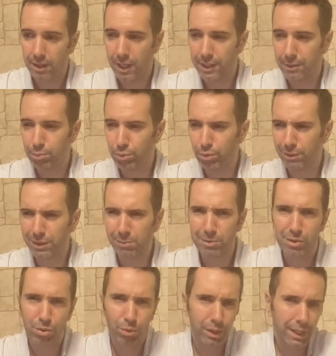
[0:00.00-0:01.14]
Hani bunu
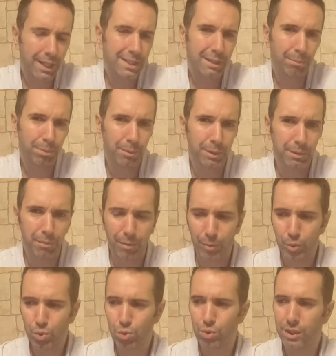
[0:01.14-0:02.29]
matematiksel olarak hesaplamadım ama
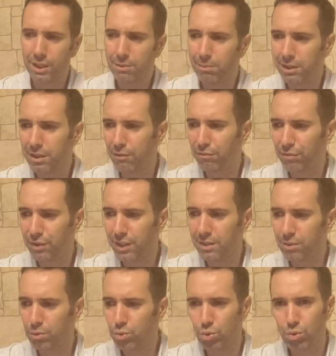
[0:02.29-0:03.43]
307 metre fren
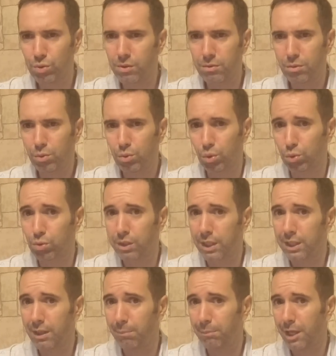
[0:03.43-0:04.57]
300 130'da
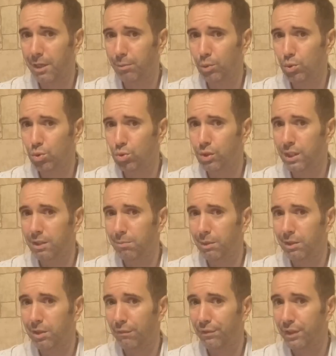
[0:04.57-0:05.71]
giden bir araba 307
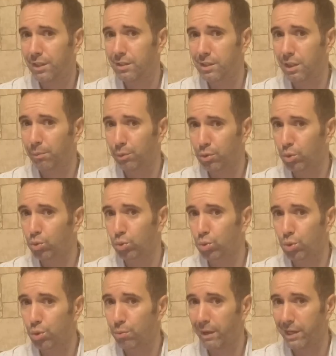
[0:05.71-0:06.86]
metre fren izi yapıyorsa
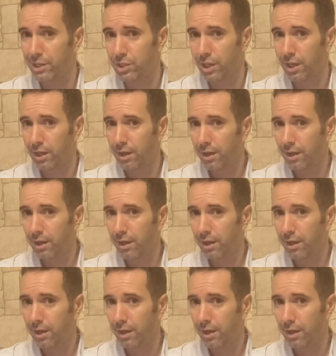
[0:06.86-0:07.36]
durur bence.